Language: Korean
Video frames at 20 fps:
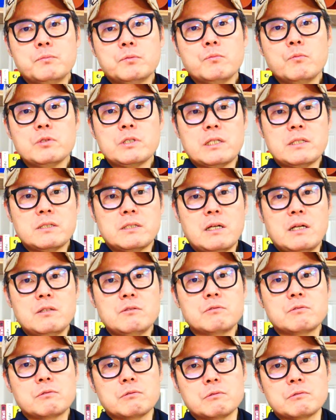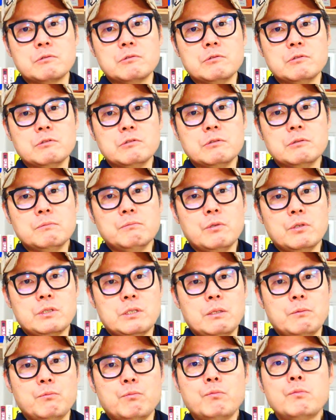부모 자식 간에도 그렇고, 뭐,
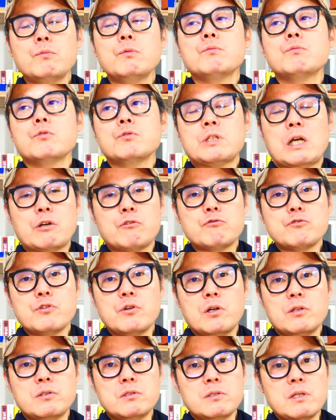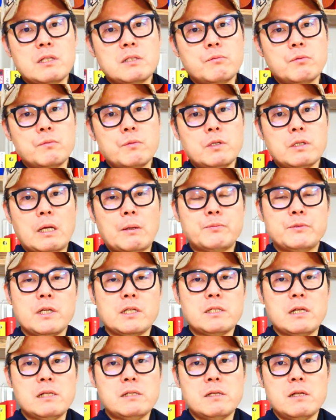보면 뭐 장윤정 같은 애들 보면
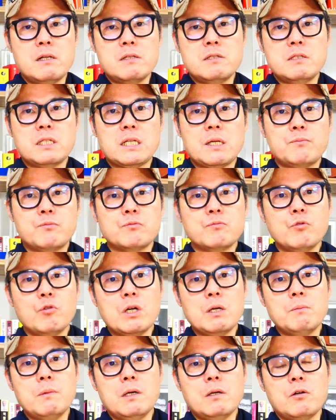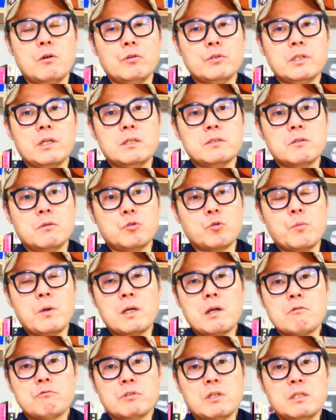갑자기 잘 살아지니까 부모가 막 어디 가서
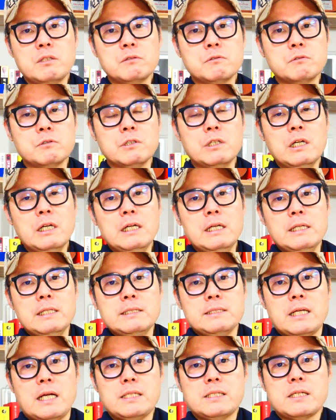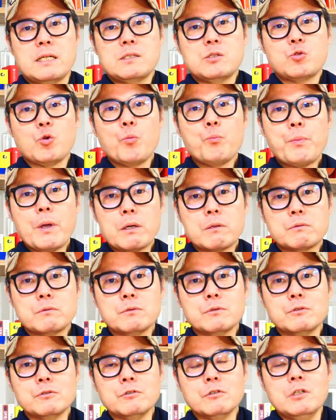도박하고 다니고, 자식한테 돈
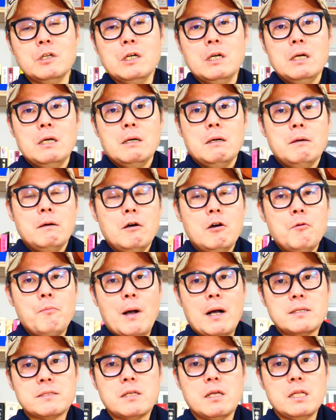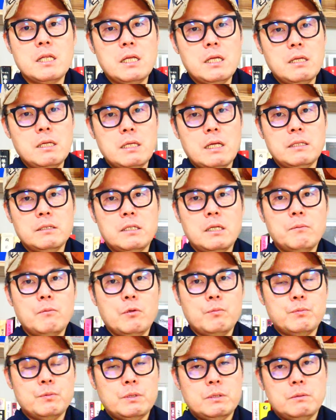뺏고, 어, 박세리한테
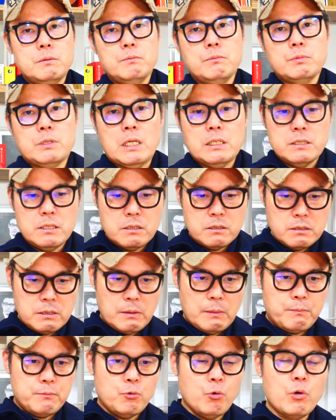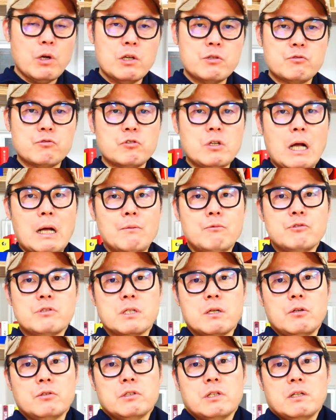뭐 자식 돈 가지고
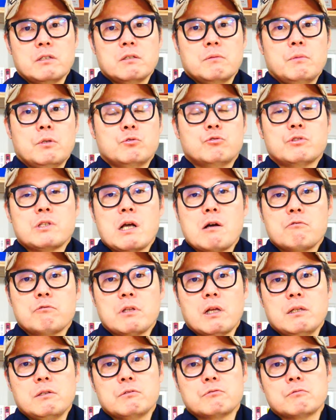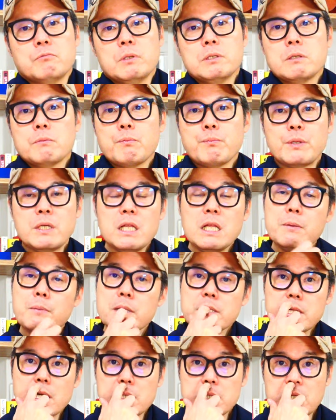아버지가 어디 가서 막 뭐 투자하고 다니고, 막 뭐
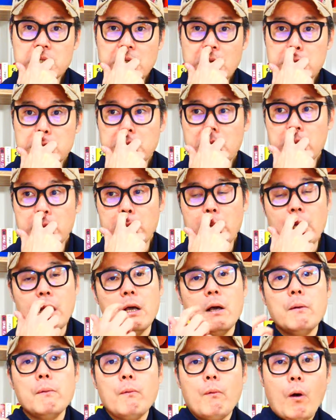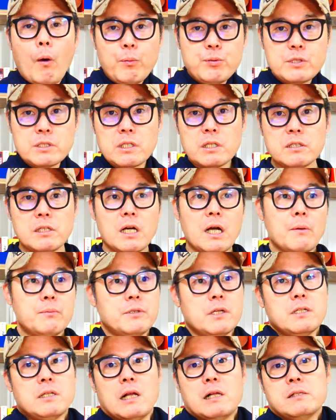빌비자잖아. 다 이게 없이 살다가
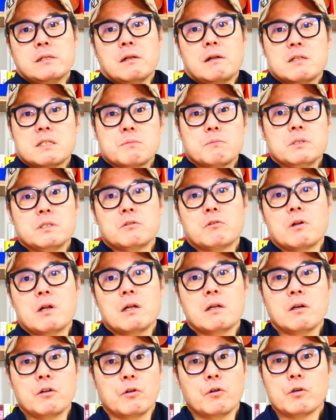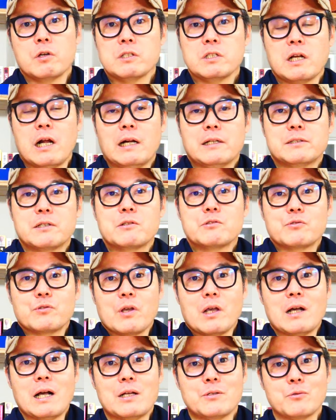갑자기 잘 살아지면 일어나는 그 여러 가지 갈등
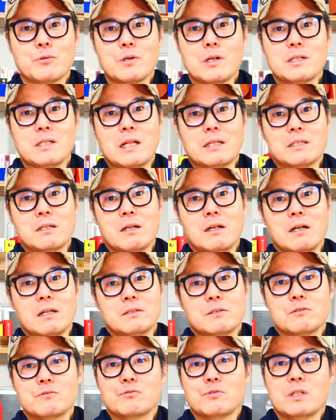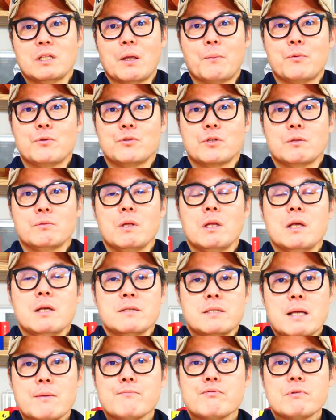중에 가족 간에 나타난 갈등 중에 대표적인
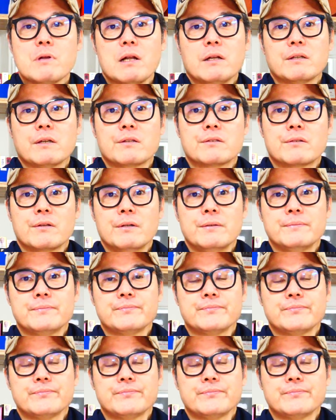샘플 아니겠어요?